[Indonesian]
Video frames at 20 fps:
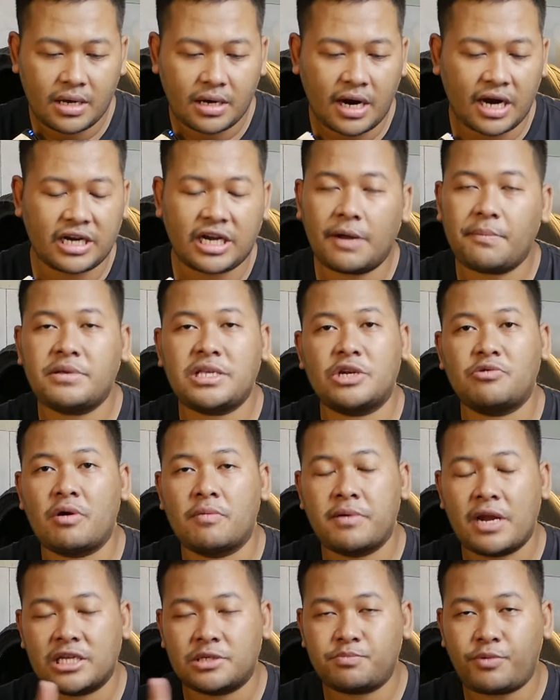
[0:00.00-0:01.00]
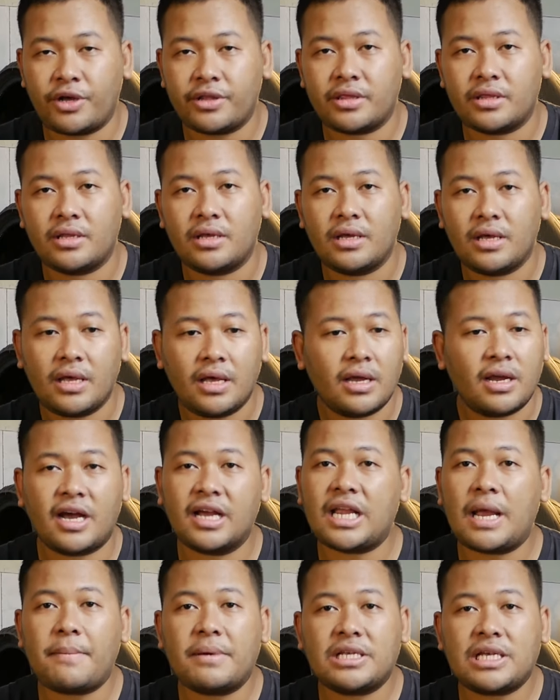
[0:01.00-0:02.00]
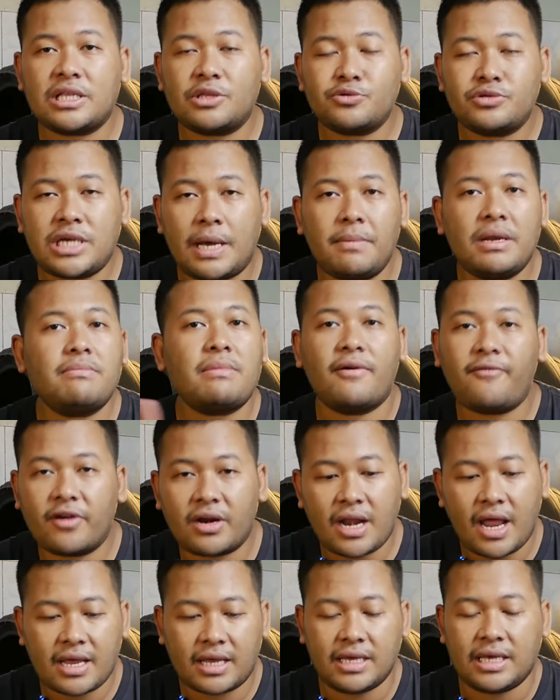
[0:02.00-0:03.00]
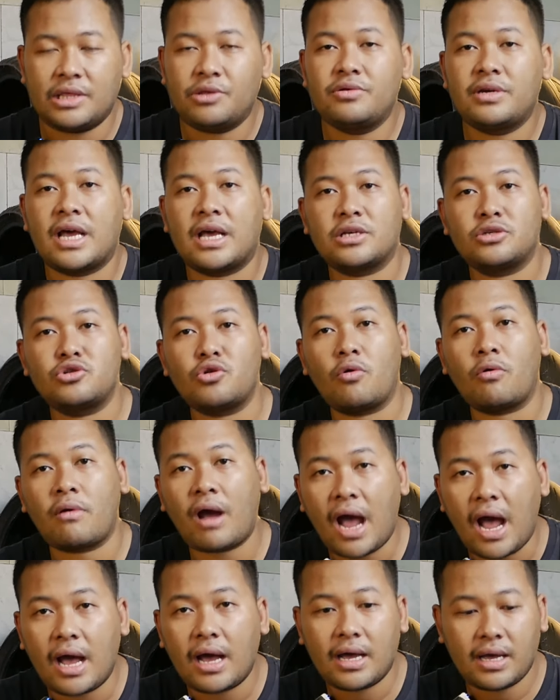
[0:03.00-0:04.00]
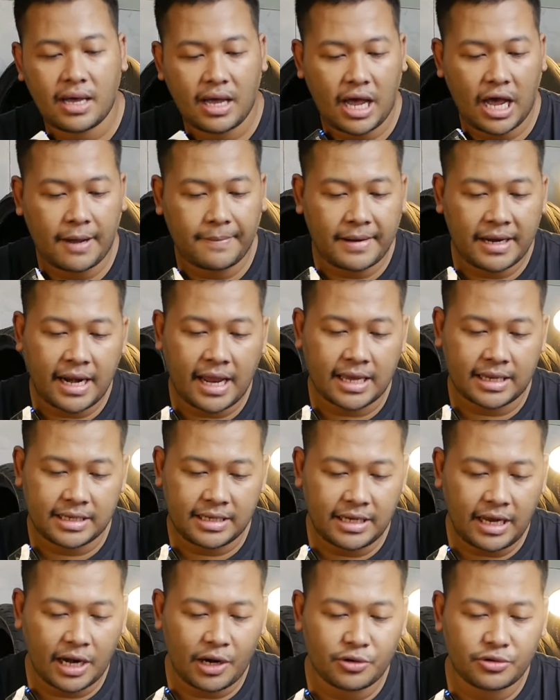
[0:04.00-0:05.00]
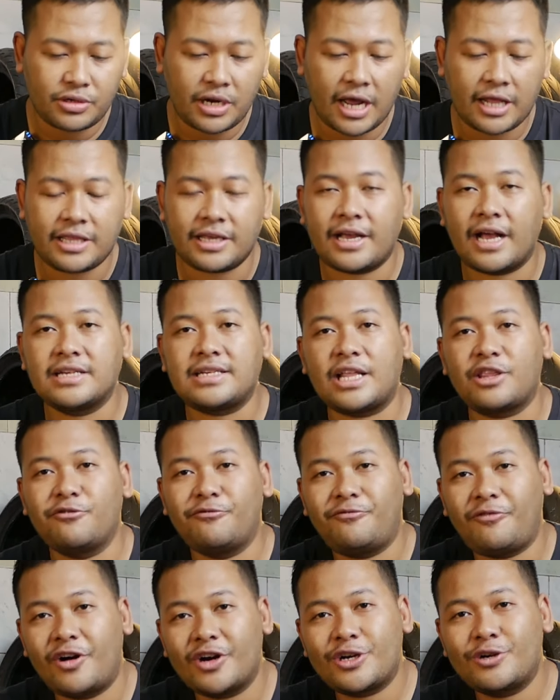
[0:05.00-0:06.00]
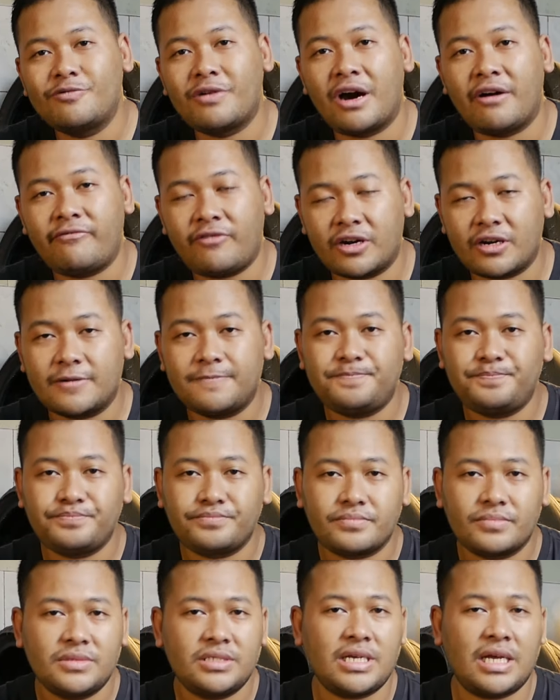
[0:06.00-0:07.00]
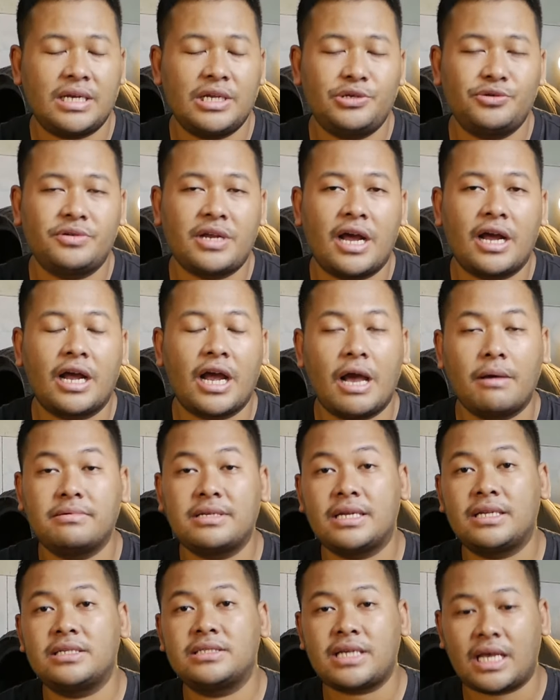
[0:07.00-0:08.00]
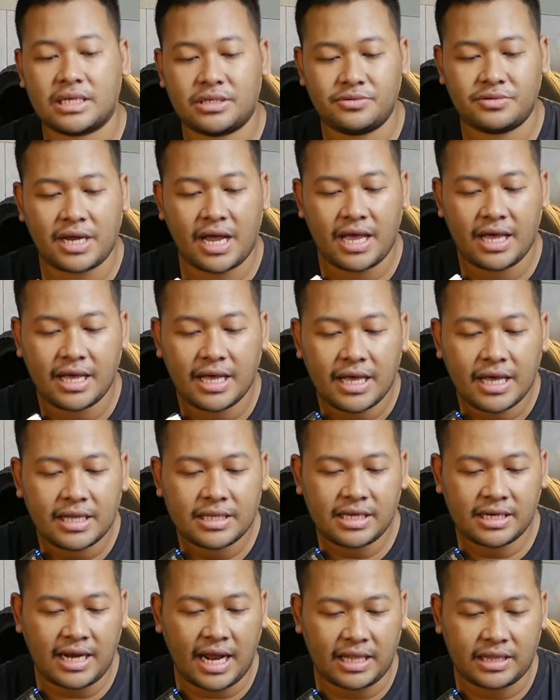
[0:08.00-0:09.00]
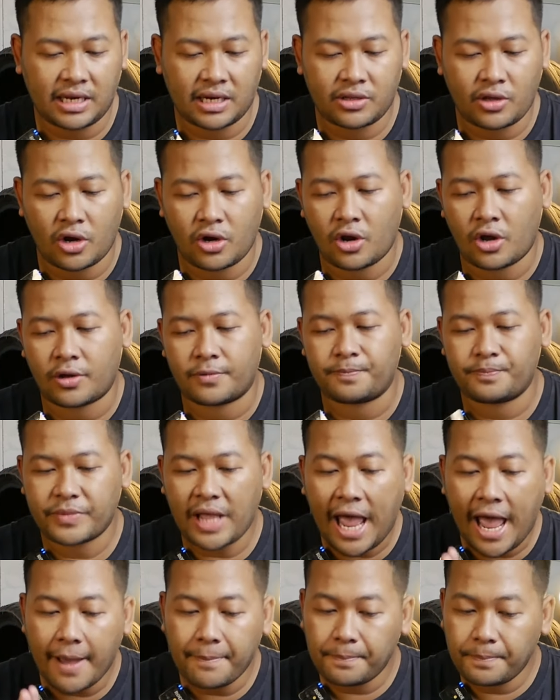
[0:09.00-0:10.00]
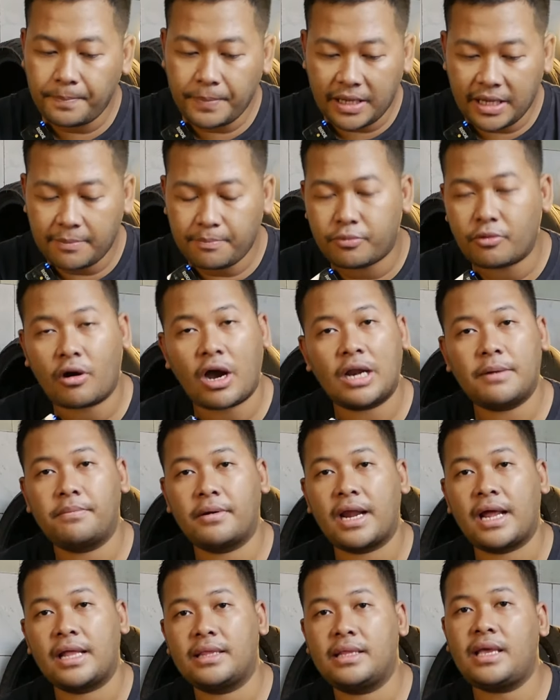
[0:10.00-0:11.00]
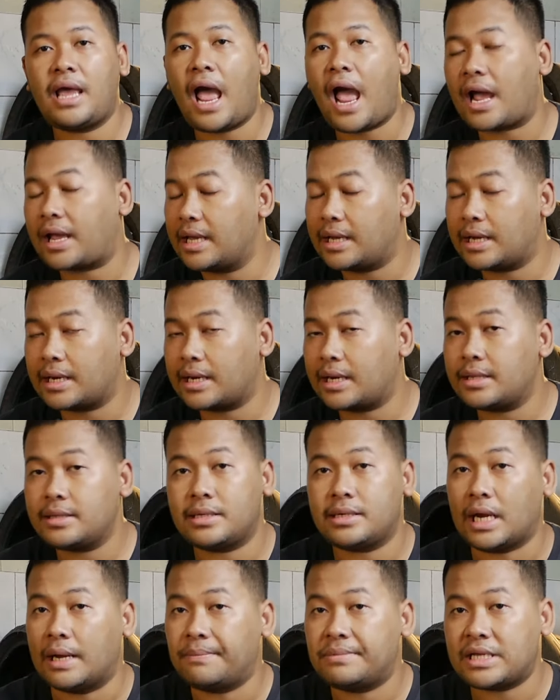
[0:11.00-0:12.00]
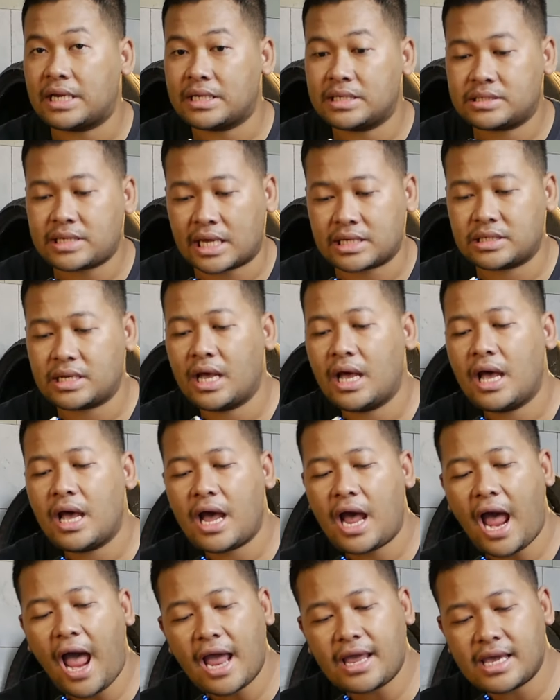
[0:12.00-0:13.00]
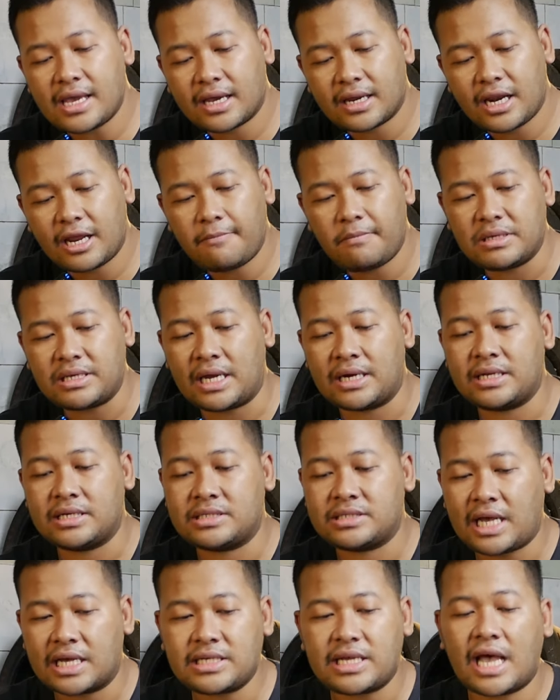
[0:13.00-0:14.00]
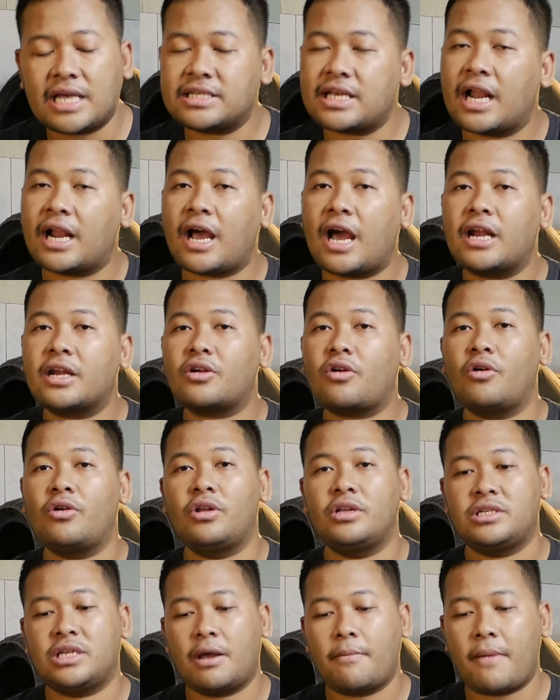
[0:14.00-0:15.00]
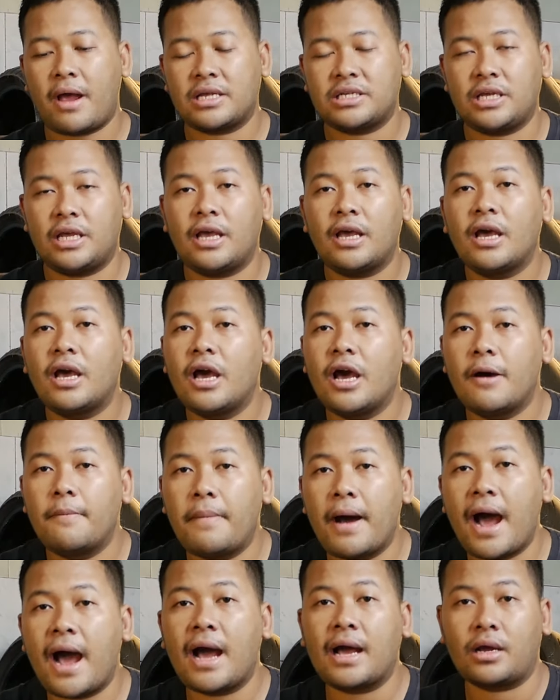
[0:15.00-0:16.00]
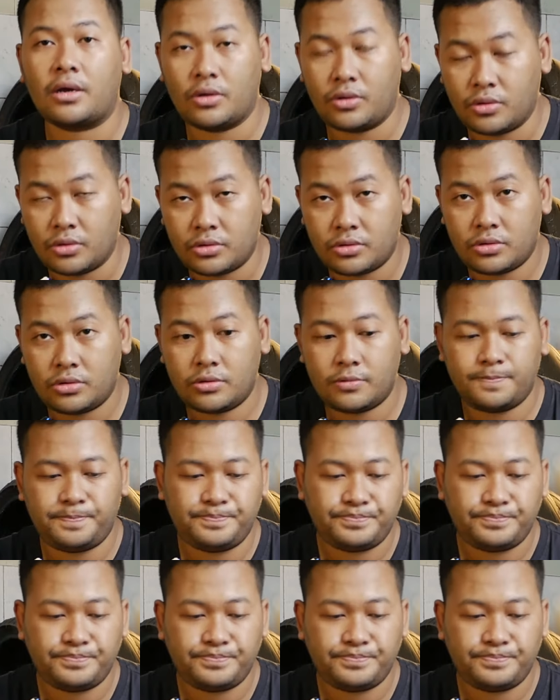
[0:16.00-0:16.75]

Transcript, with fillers: kadang bisa 12 volt nggak nyampe satu jam 5 volt lagi itu udah soa apalagi kalau sudah tinggal satu volt 2 volt jadi sudah nggak bisa dicas sudah tidak tertolong tapi bukan berarti aki kering tidak bisa dicas aki kering bisa dicas asalkan kondisinya masih bagus